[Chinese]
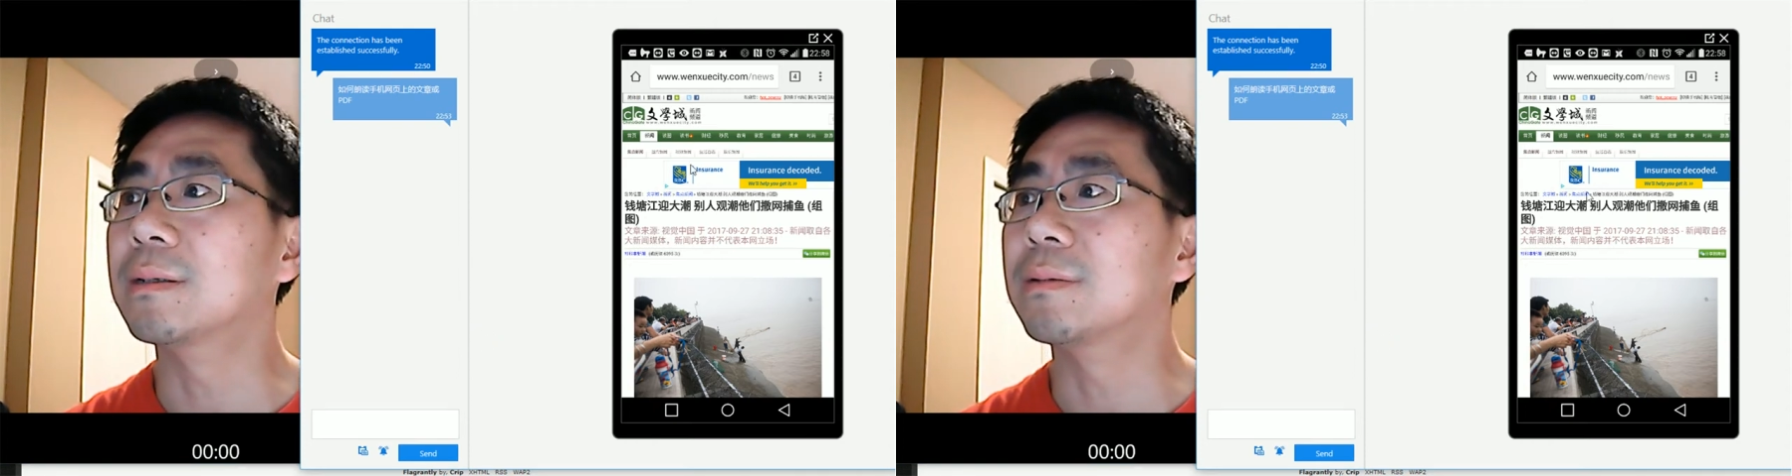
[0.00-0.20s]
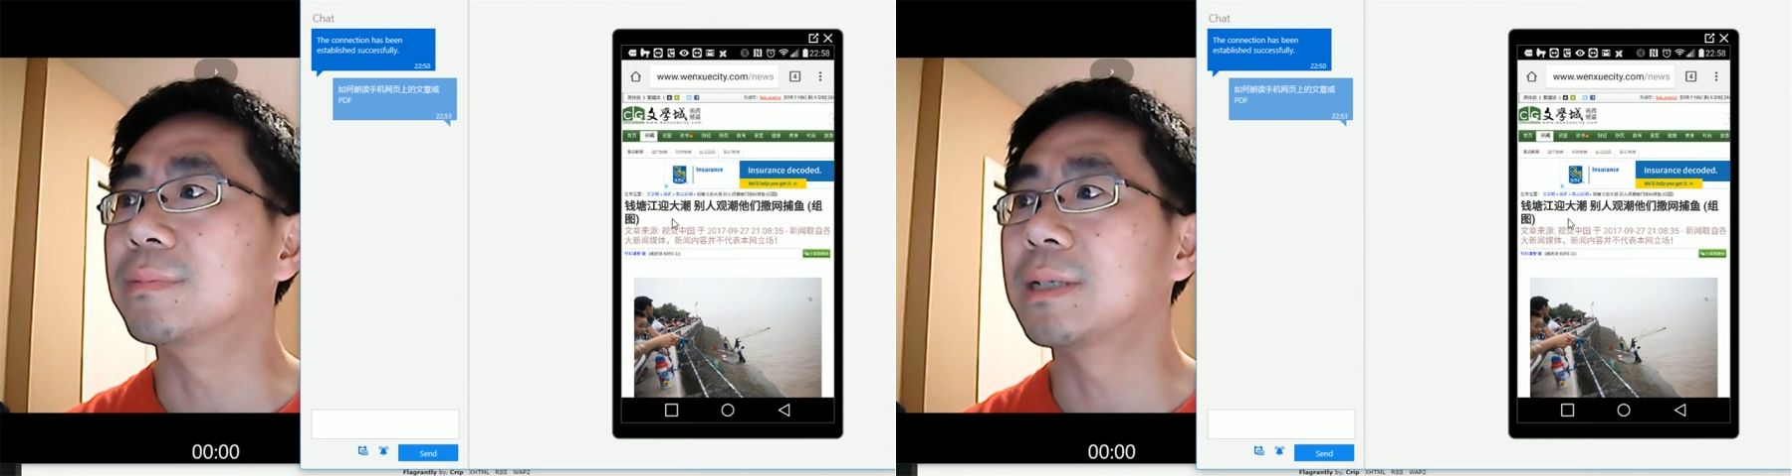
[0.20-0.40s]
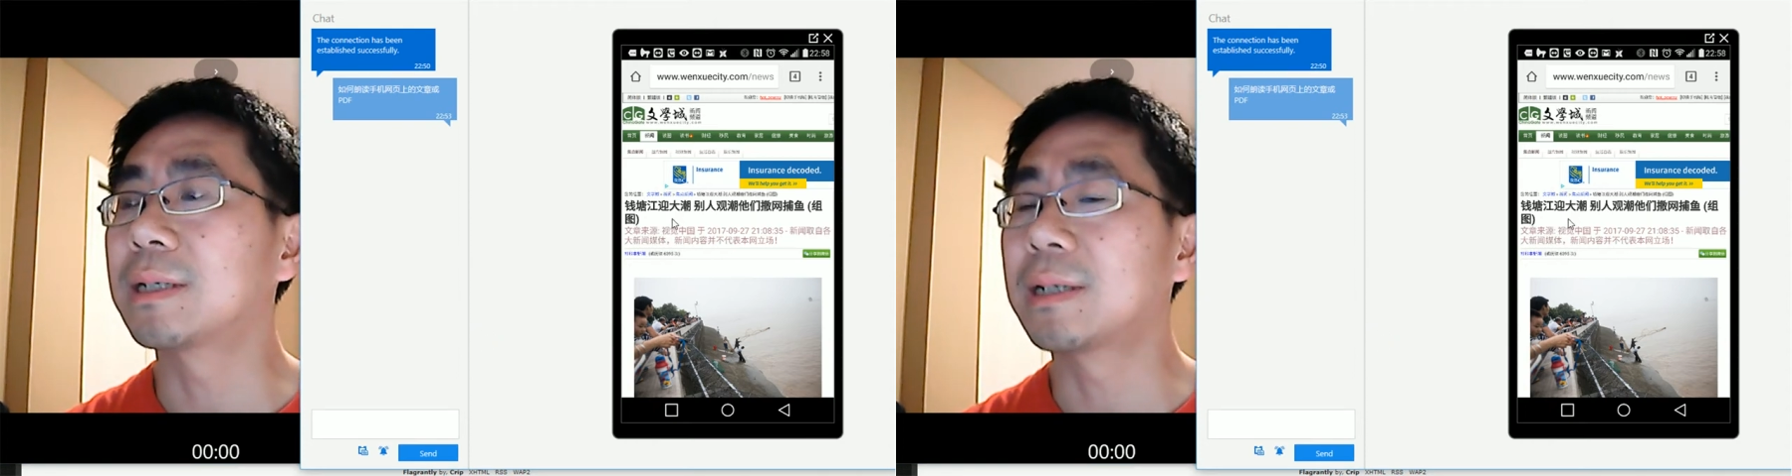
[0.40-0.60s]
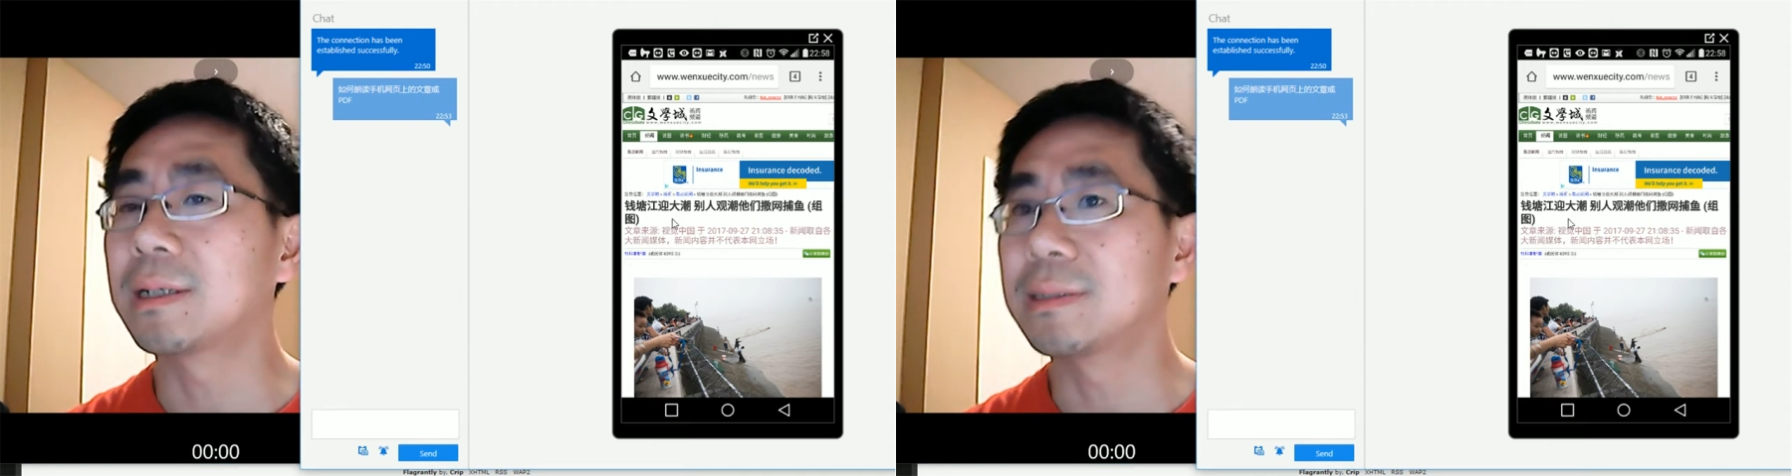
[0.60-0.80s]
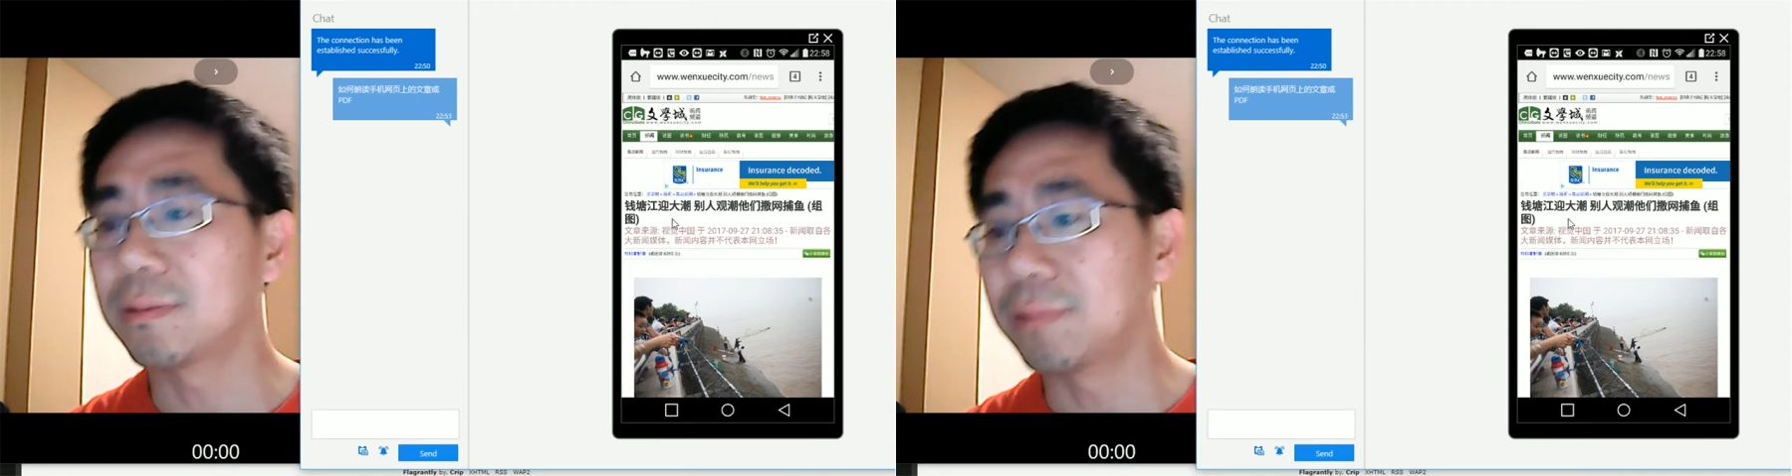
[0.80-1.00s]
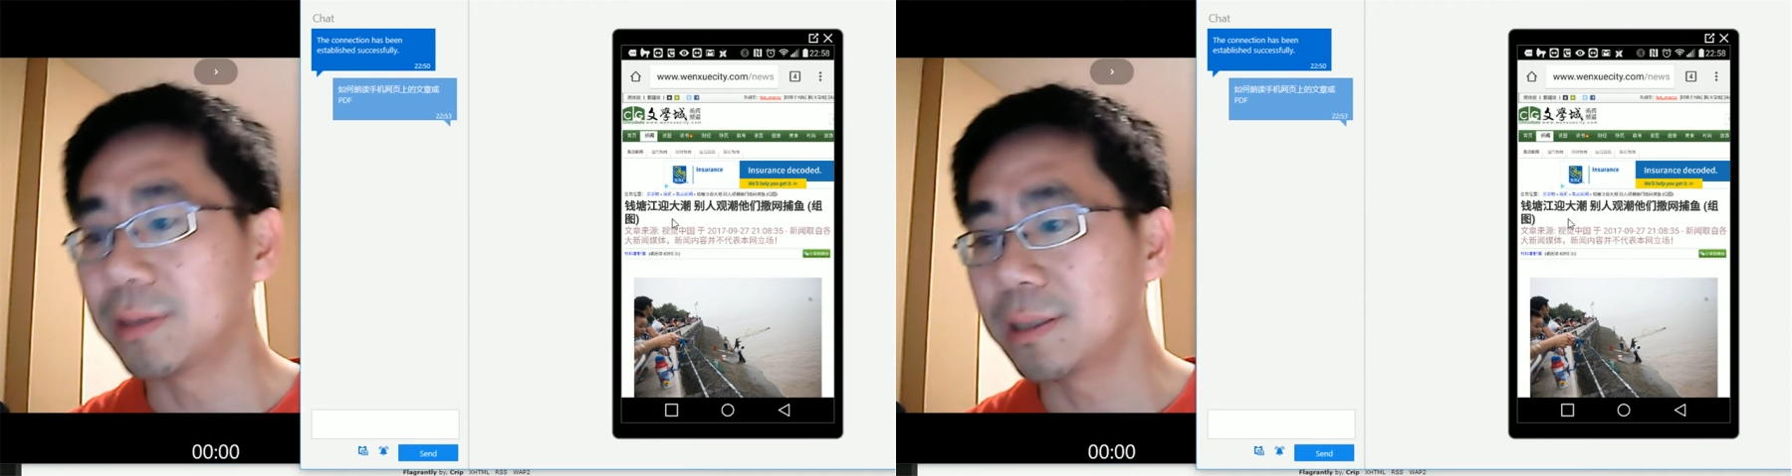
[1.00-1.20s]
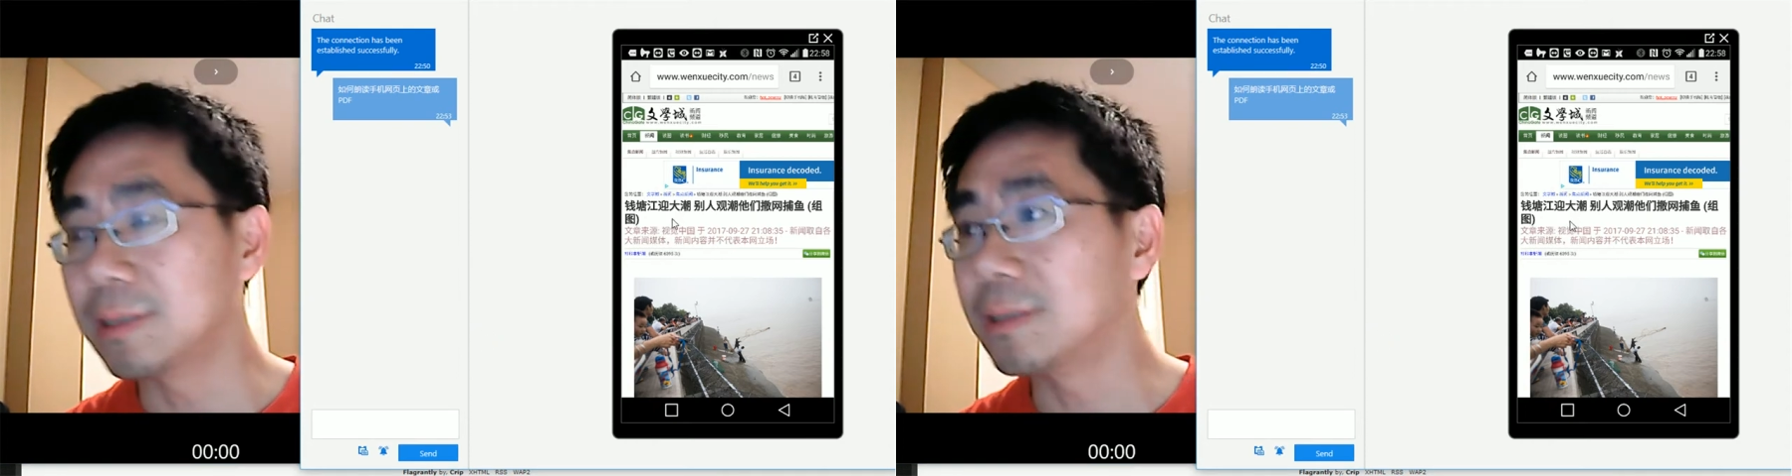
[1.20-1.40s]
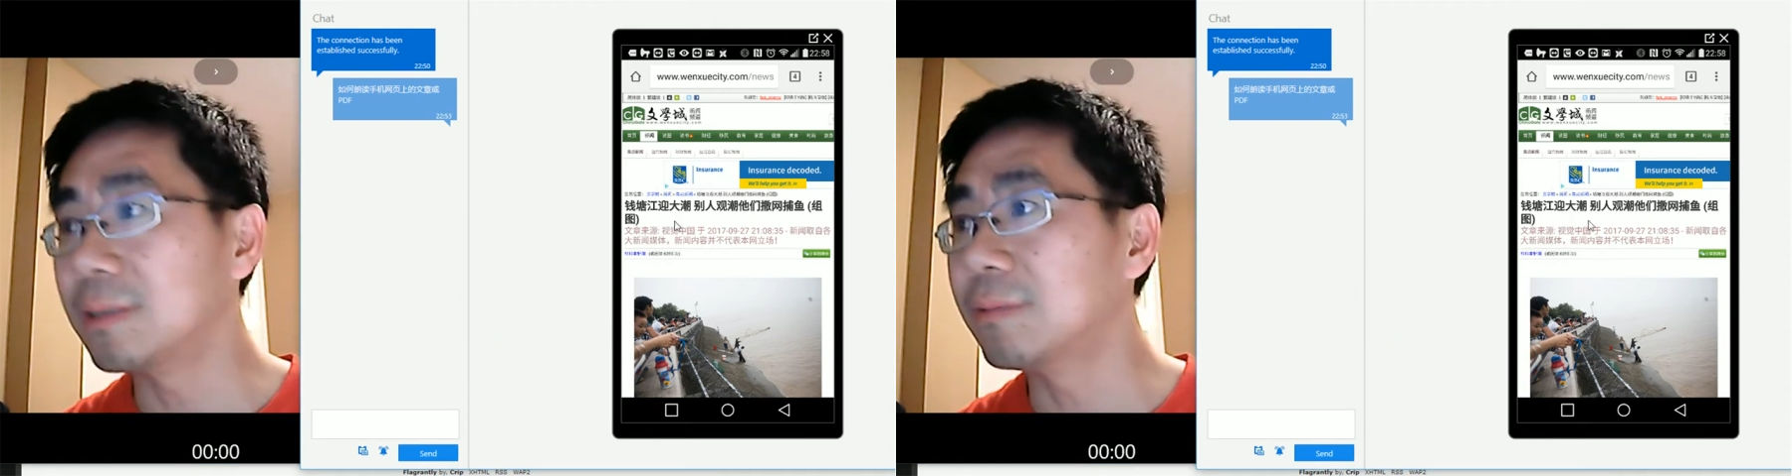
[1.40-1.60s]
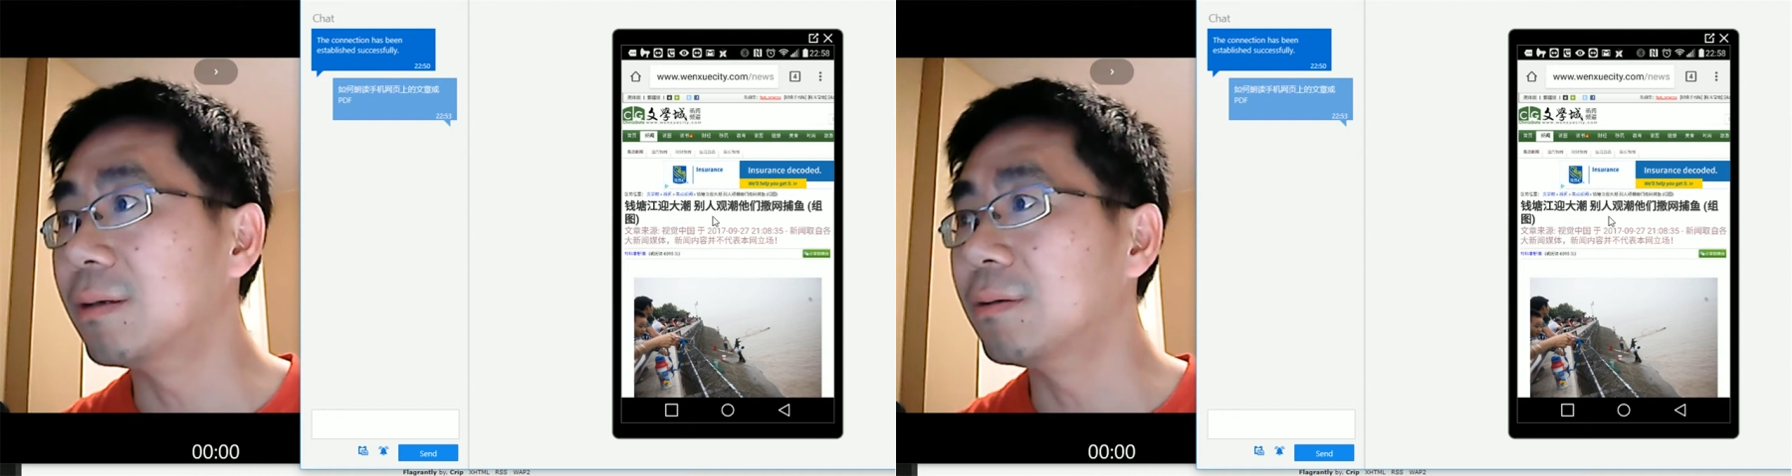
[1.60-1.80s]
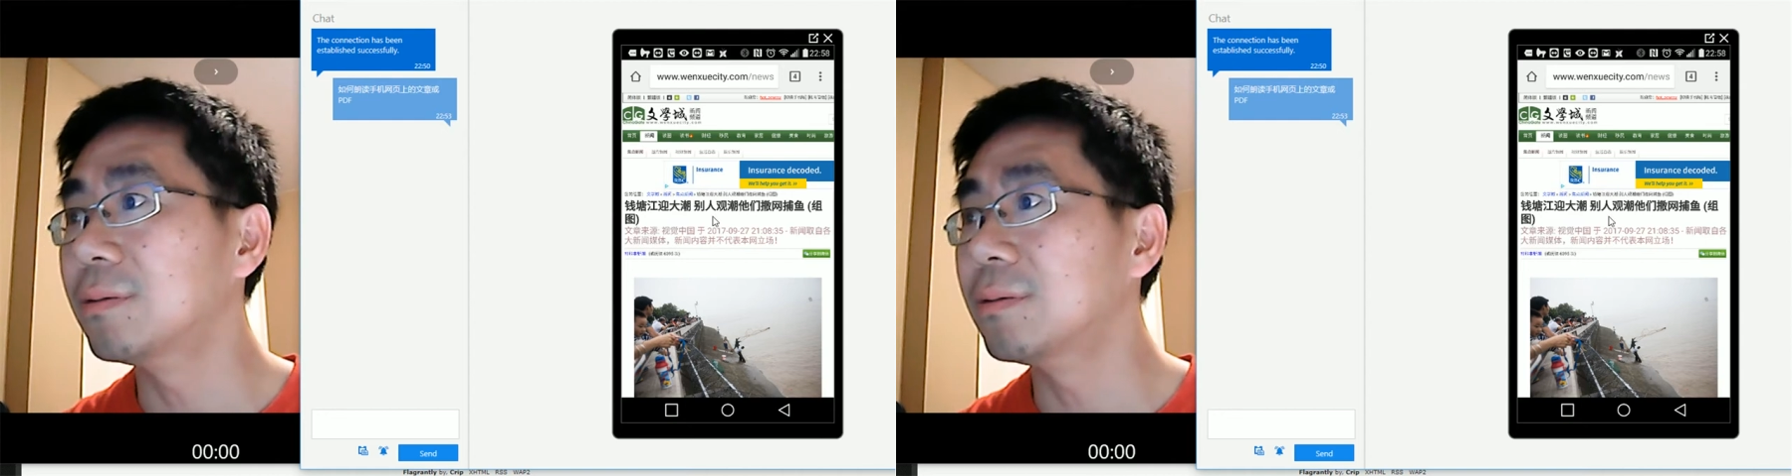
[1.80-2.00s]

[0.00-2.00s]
我们在看这个网页新闻哦。